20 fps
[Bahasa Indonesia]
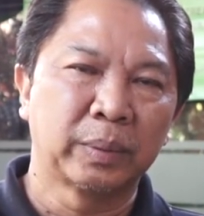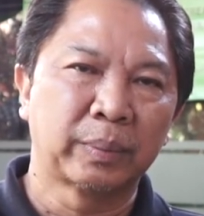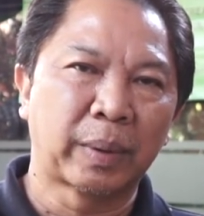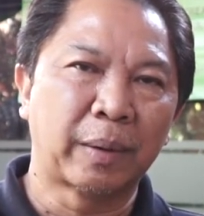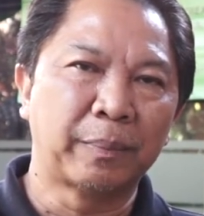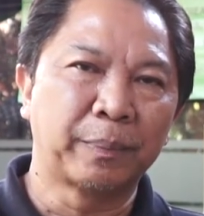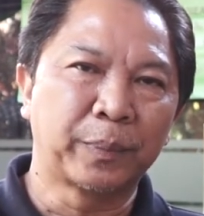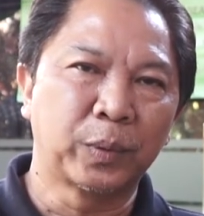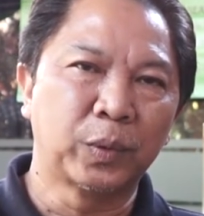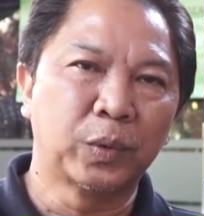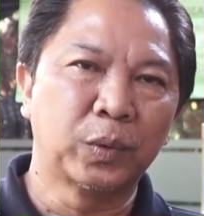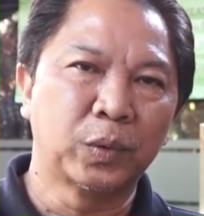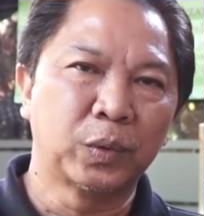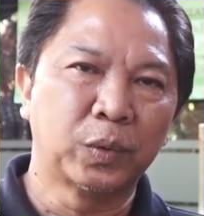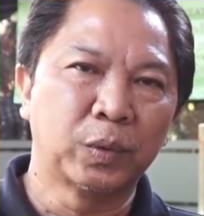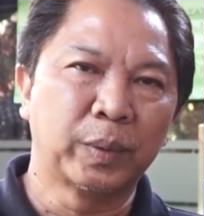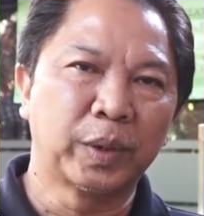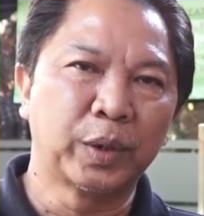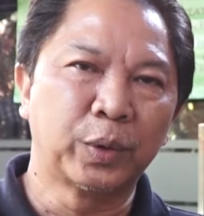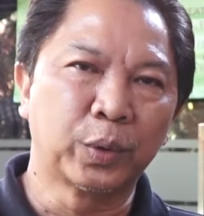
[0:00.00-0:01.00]

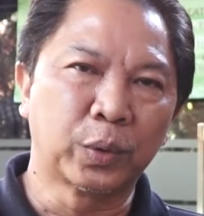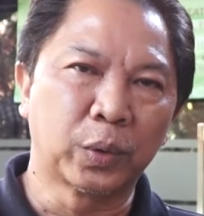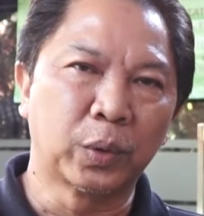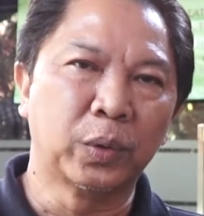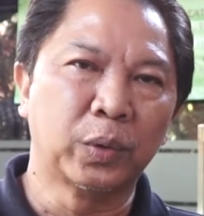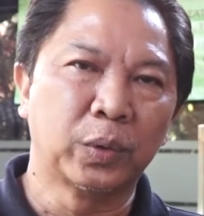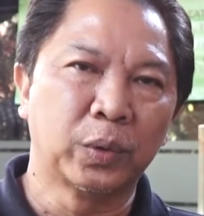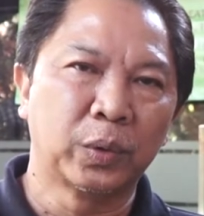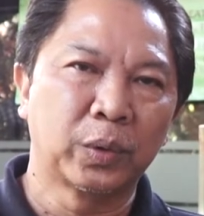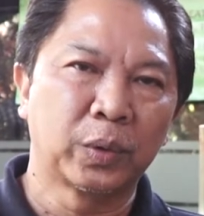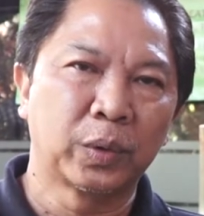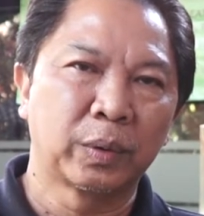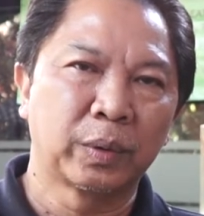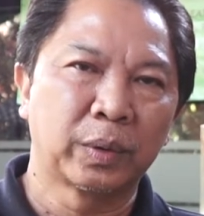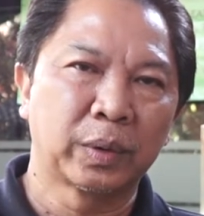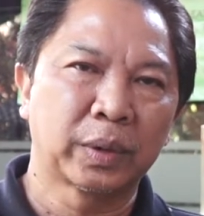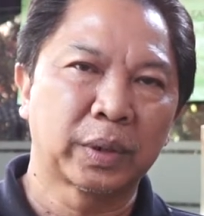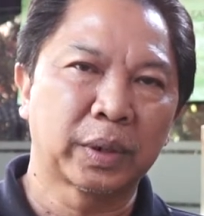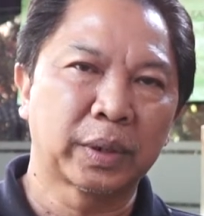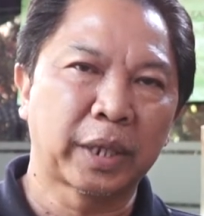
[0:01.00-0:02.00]
mampu mendukung
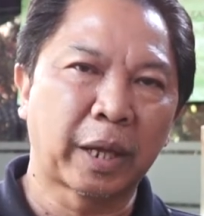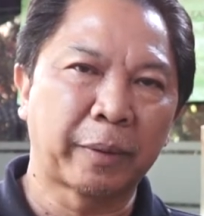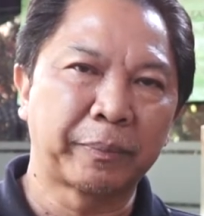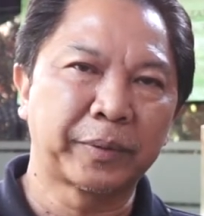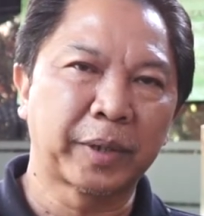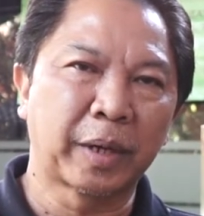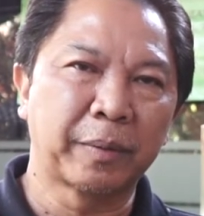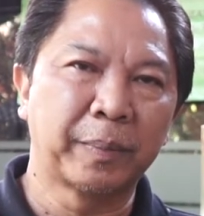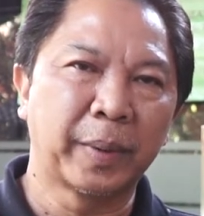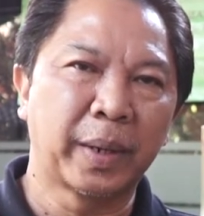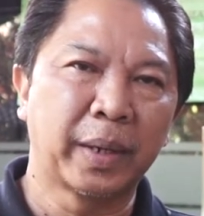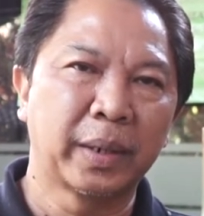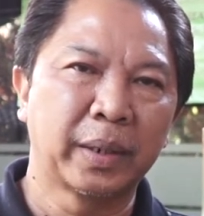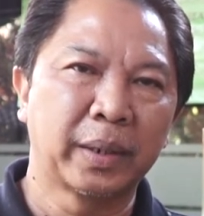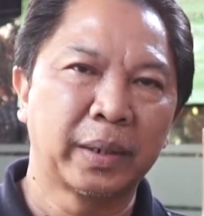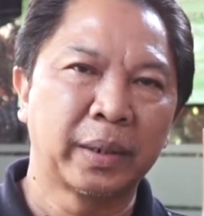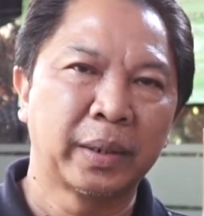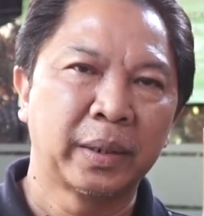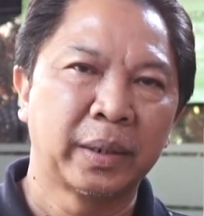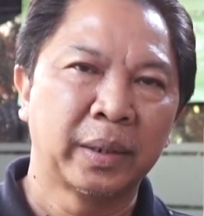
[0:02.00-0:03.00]
setiap
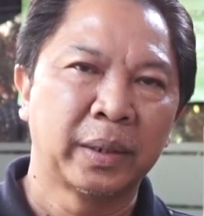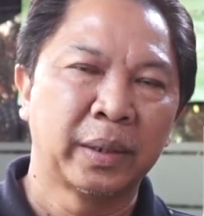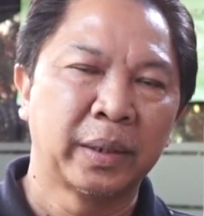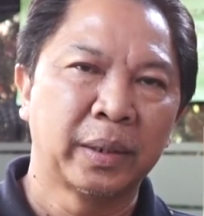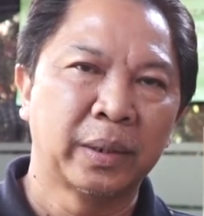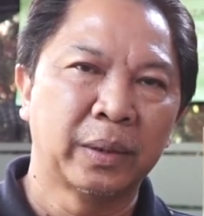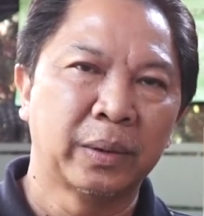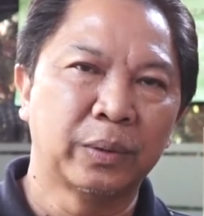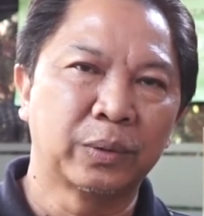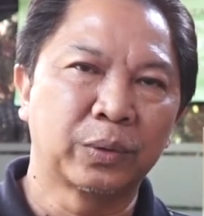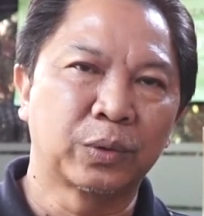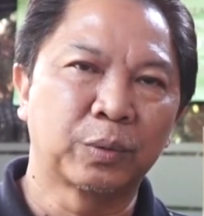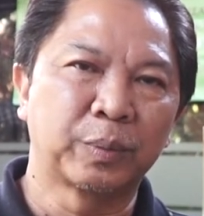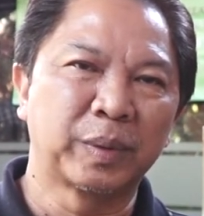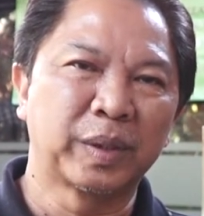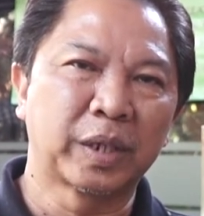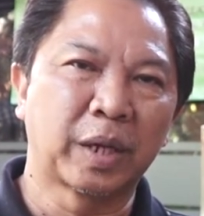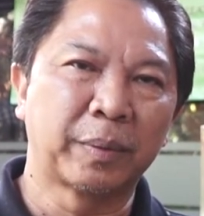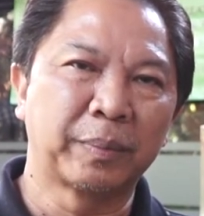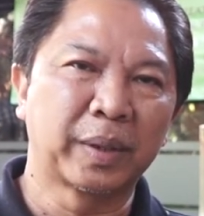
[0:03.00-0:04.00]
cabang untuk
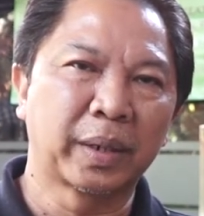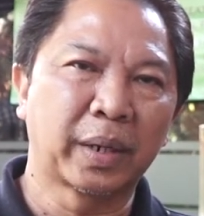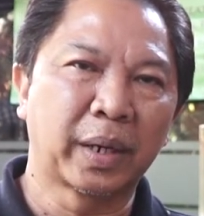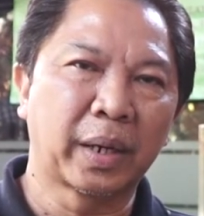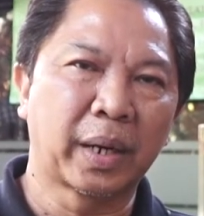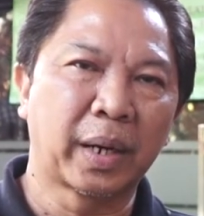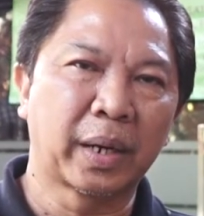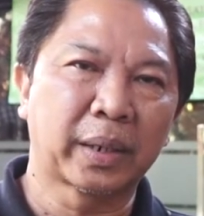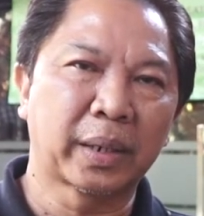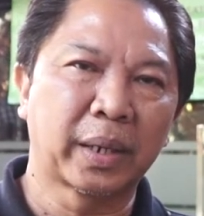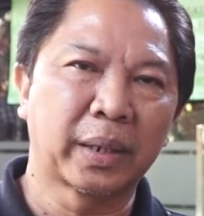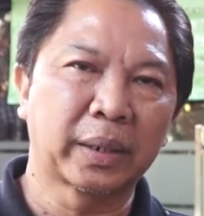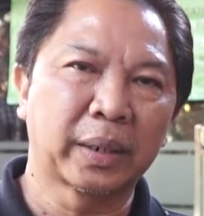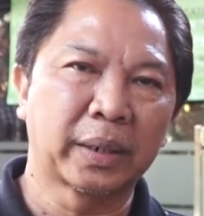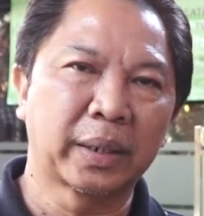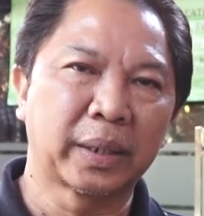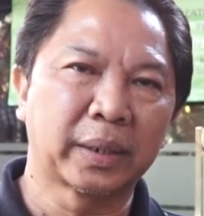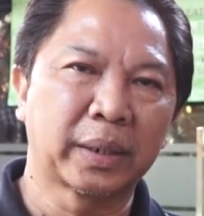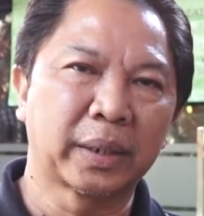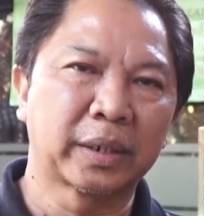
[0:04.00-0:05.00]
bisa menyelenggarakan
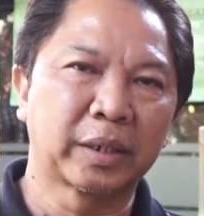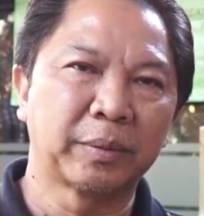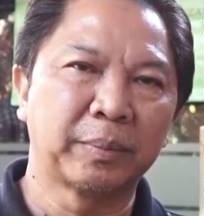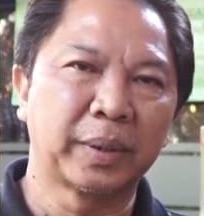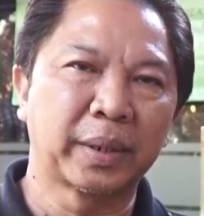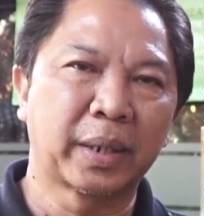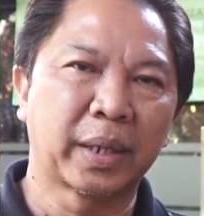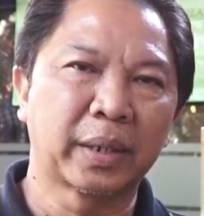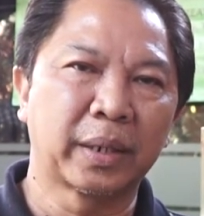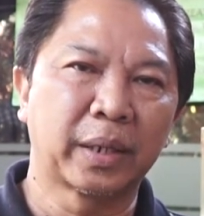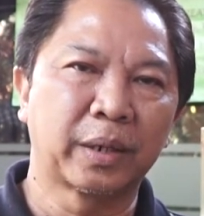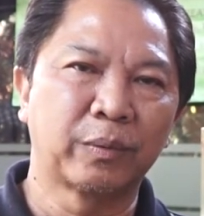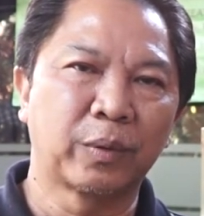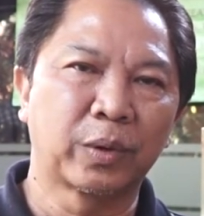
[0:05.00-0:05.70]
kegiatan seminar dan